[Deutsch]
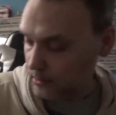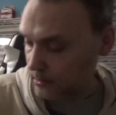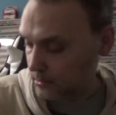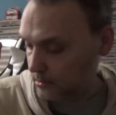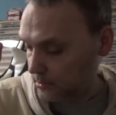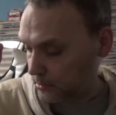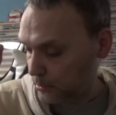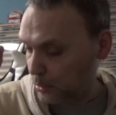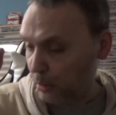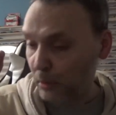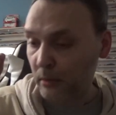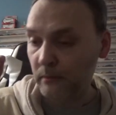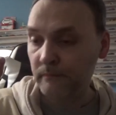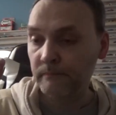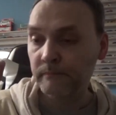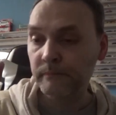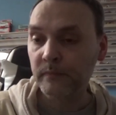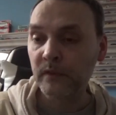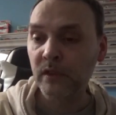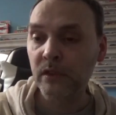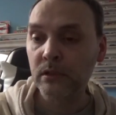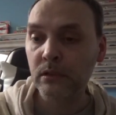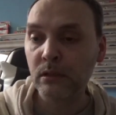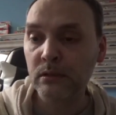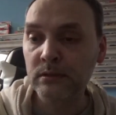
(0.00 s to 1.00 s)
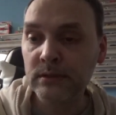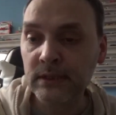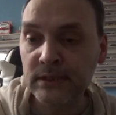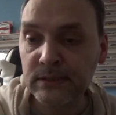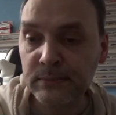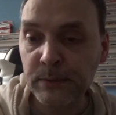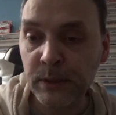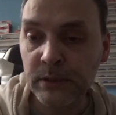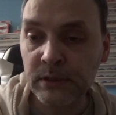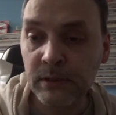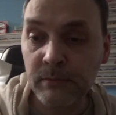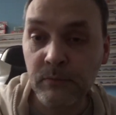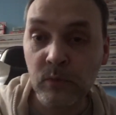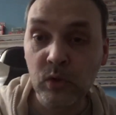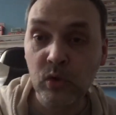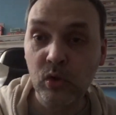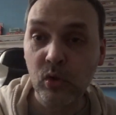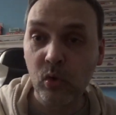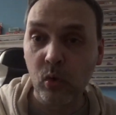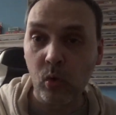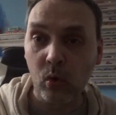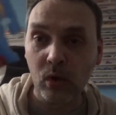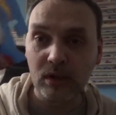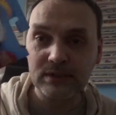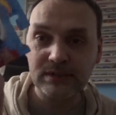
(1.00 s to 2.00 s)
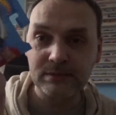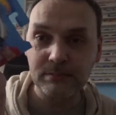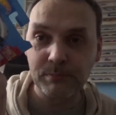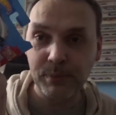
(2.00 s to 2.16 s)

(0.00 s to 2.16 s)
Ja, genau, das war in dem großen